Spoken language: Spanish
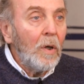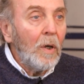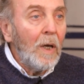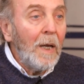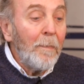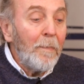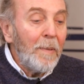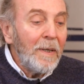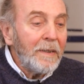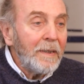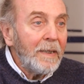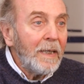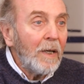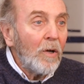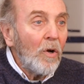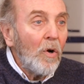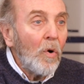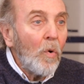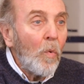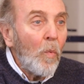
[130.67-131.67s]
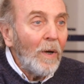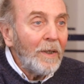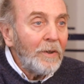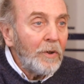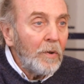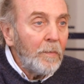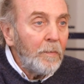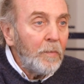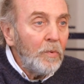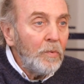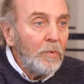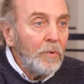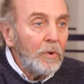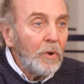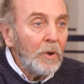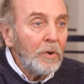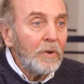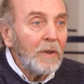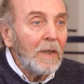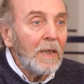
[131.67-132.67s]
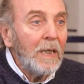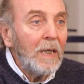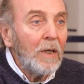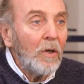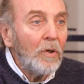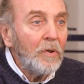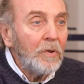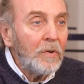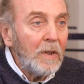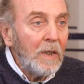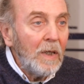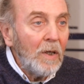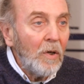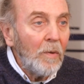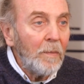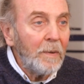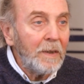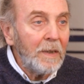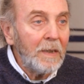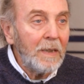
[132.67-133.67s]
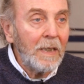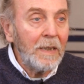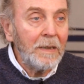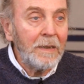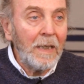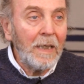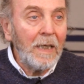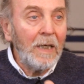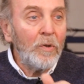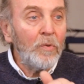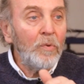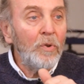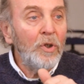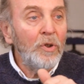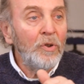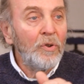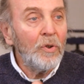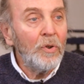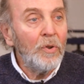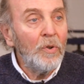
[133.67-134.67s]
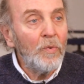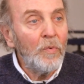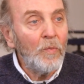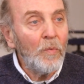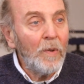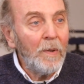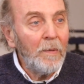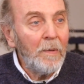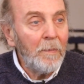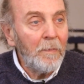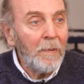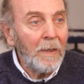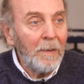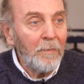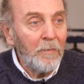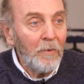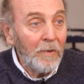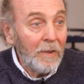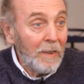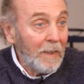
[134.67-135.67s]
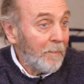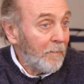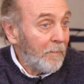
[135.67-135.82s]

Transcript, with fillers: Empecé con cuatro puntos, seguí con cinco, me tenía que sacar un ocho y un nueve para poder